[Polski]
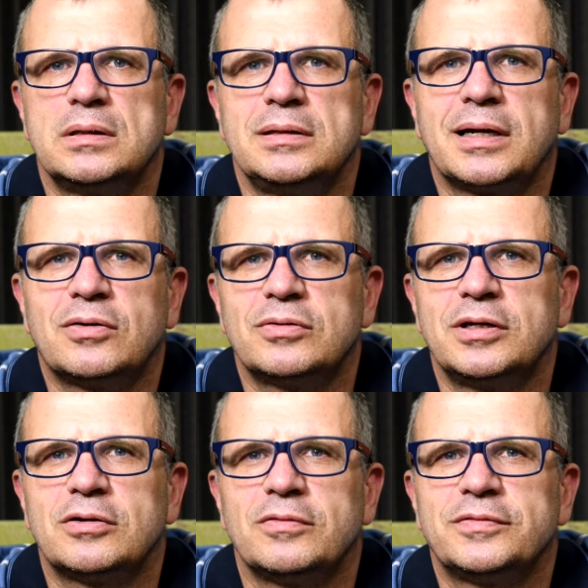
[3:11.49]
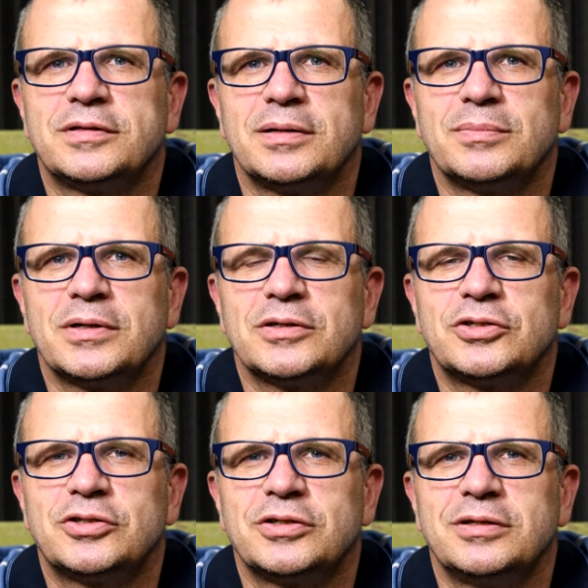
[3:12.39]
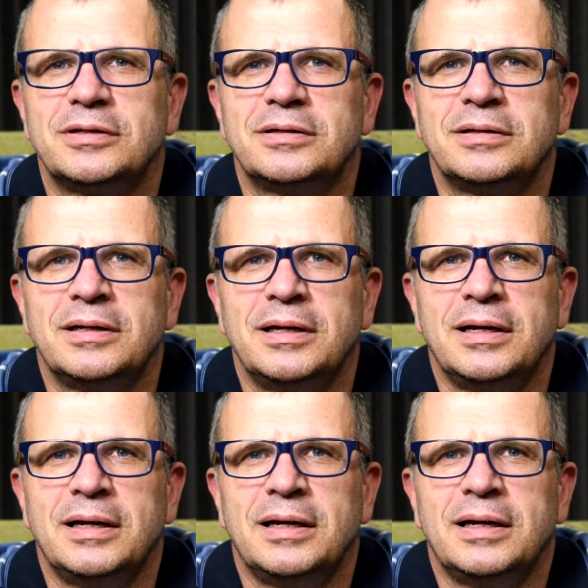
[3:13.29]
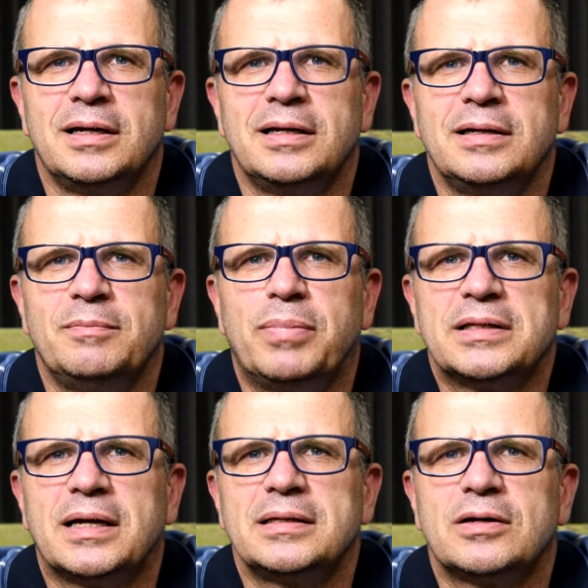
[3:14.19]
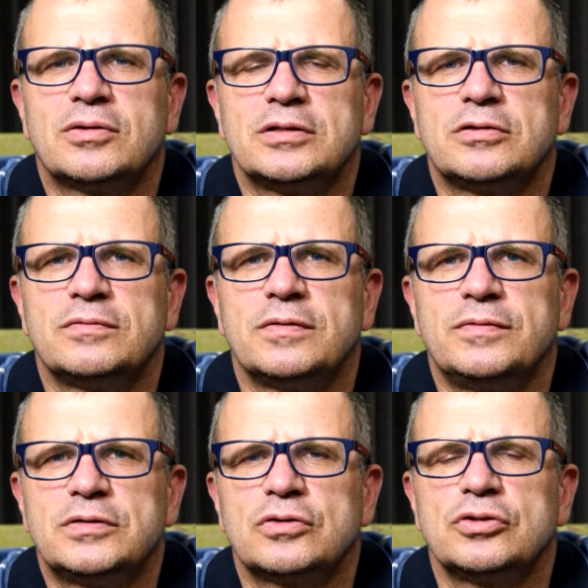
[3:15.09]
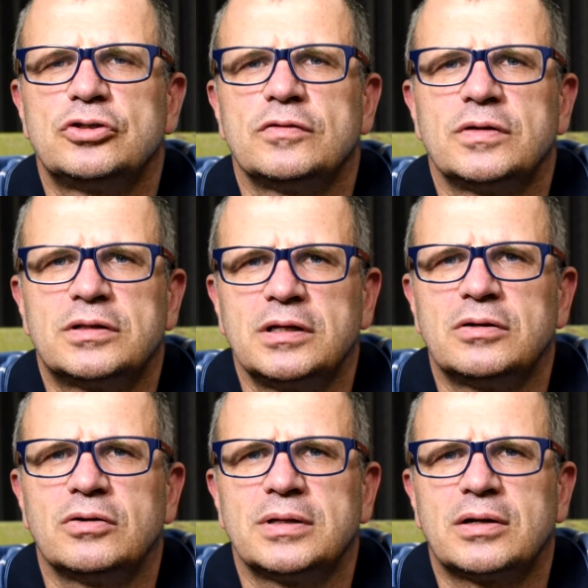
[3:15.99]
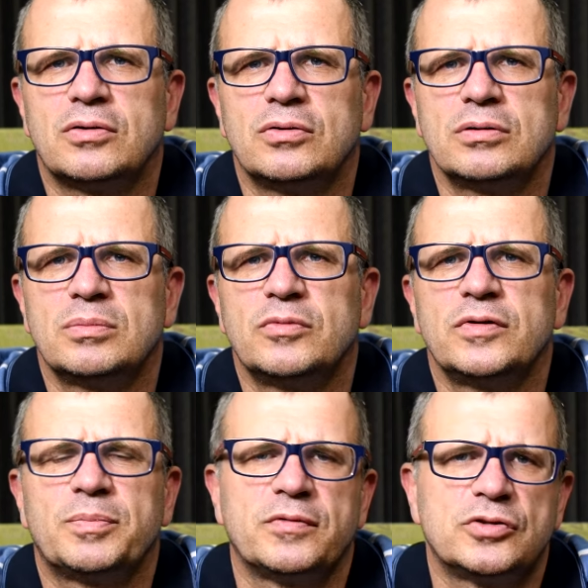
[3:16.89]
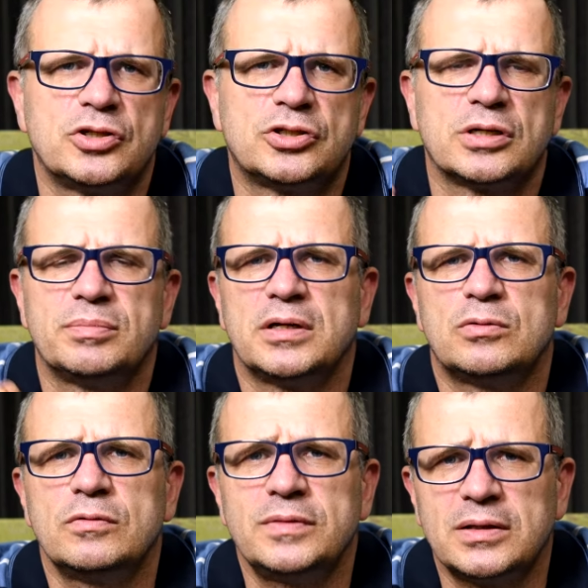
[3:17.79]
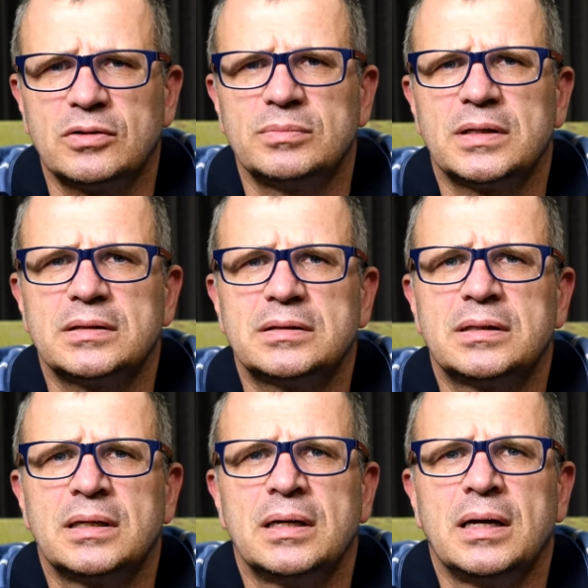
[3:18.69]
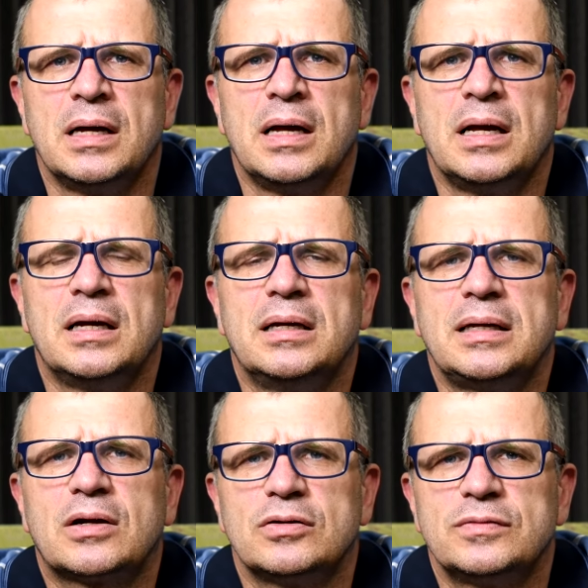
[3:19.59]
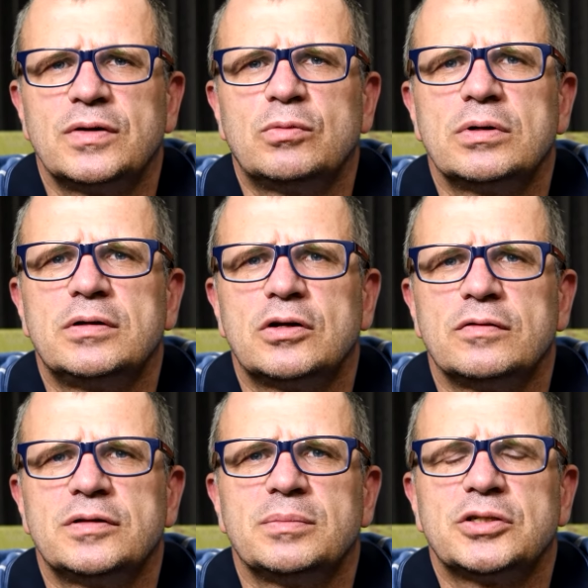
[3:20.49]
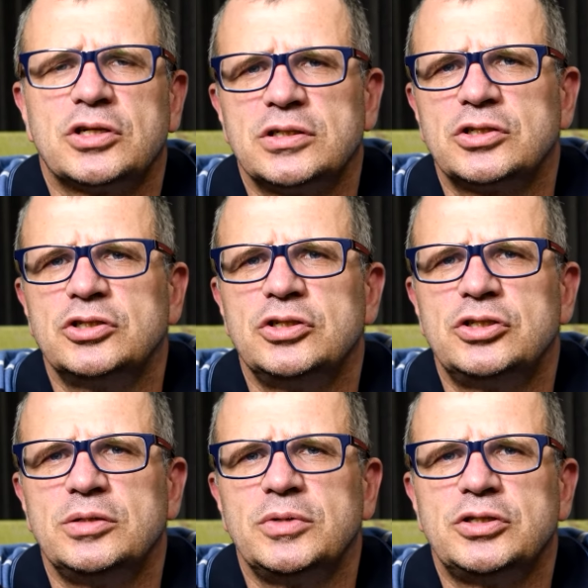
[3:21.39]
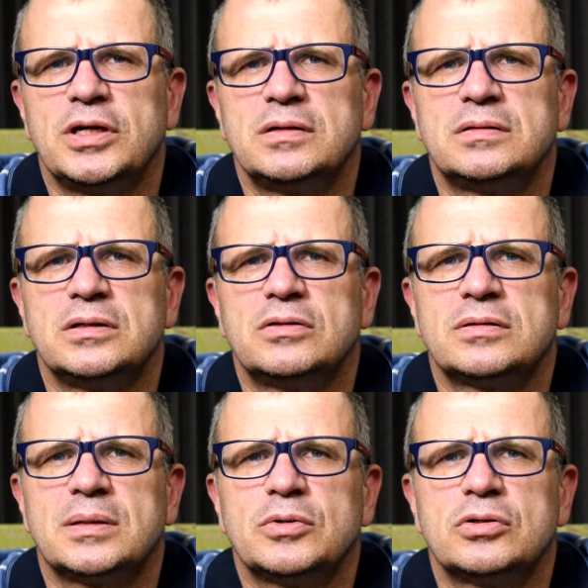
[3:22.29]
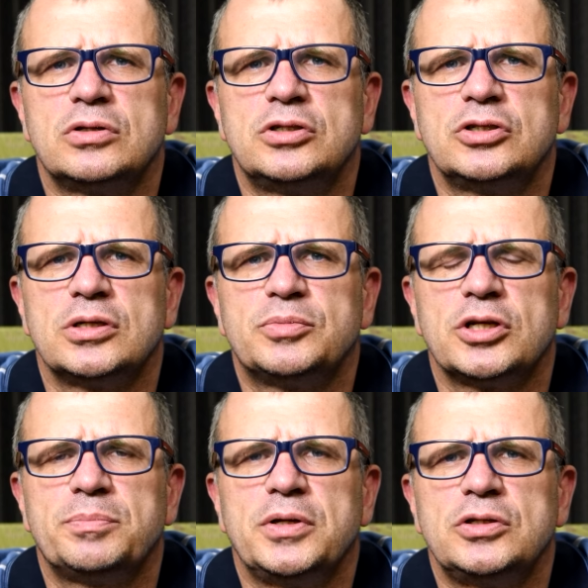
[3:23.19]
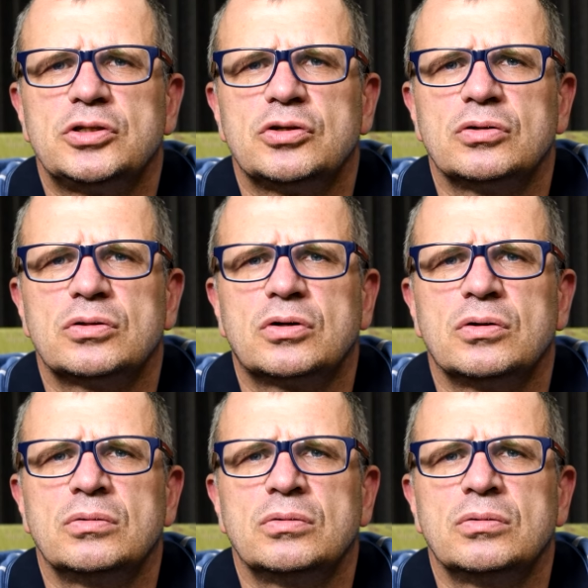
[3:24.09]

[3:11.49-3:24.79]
y, jako kierowca masz y, y, badania okresowe wysokościowe tylko na rok, mówię powyżej 3 metrów, natomiast jako zwykły kierowca masz aż na 30 miesięcy i to samo dotyczy się przed 50,